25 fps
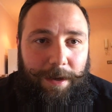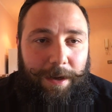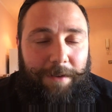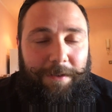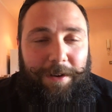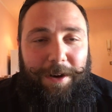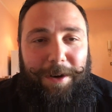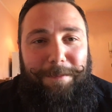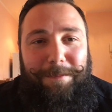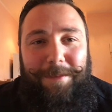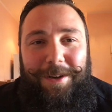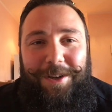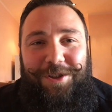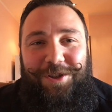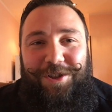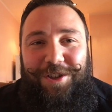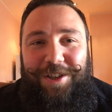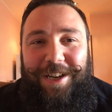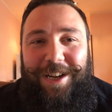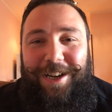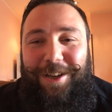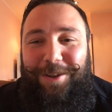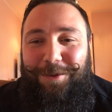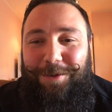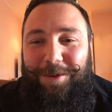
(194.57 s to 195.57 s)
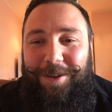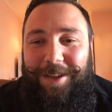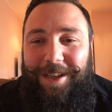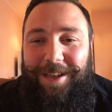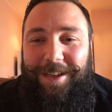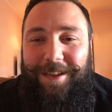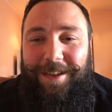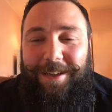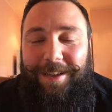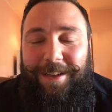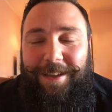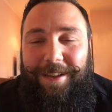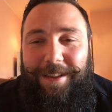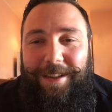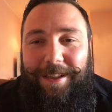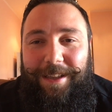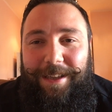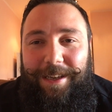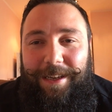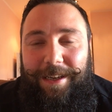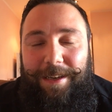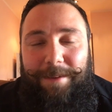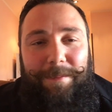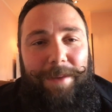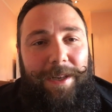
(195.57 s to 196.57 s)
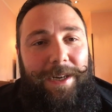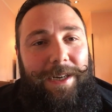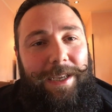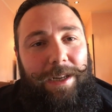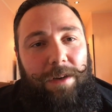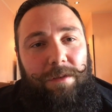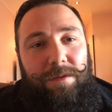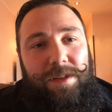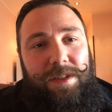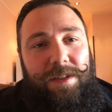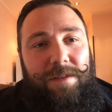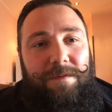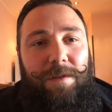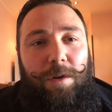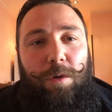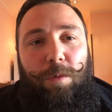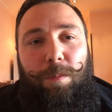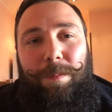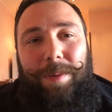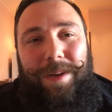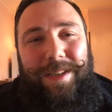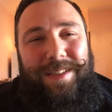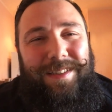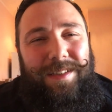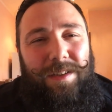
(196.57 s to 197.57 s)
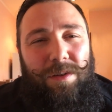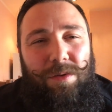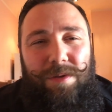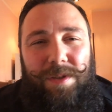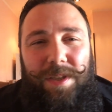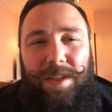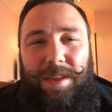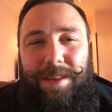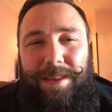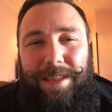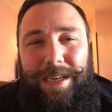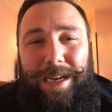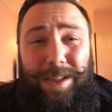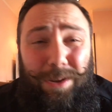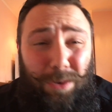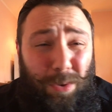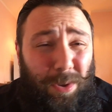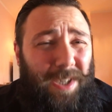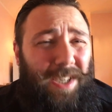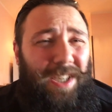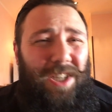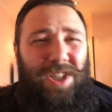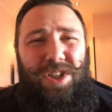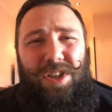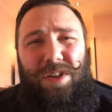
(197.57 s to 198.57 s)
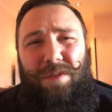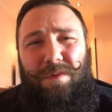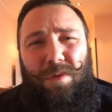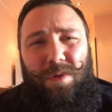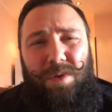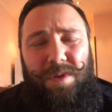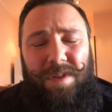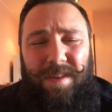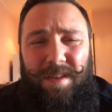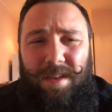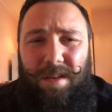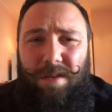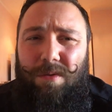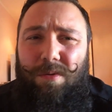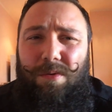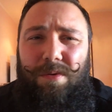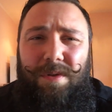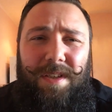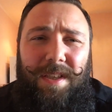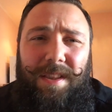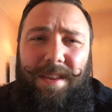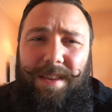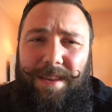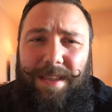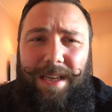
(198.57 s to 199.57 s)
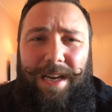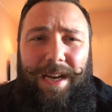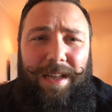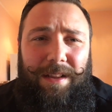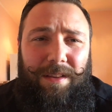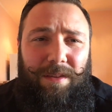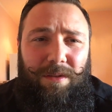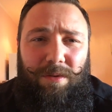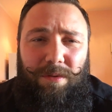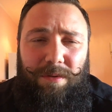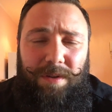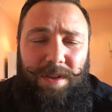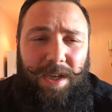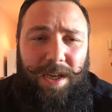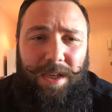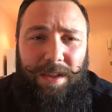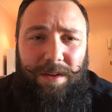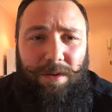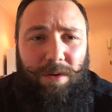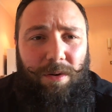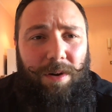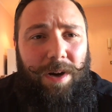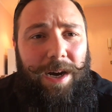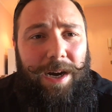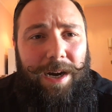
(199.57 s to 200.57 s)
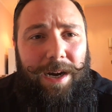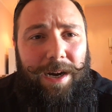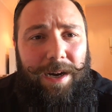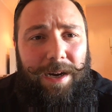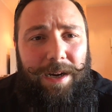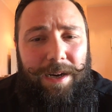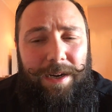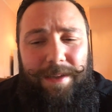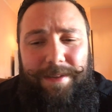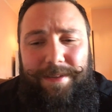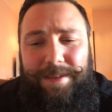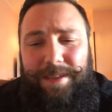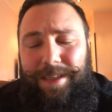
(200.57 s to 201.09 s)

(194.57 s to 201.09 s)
avrei immaginato che il mercato si sviluppasse così tanto e che ci fosse così tanto dietro alla,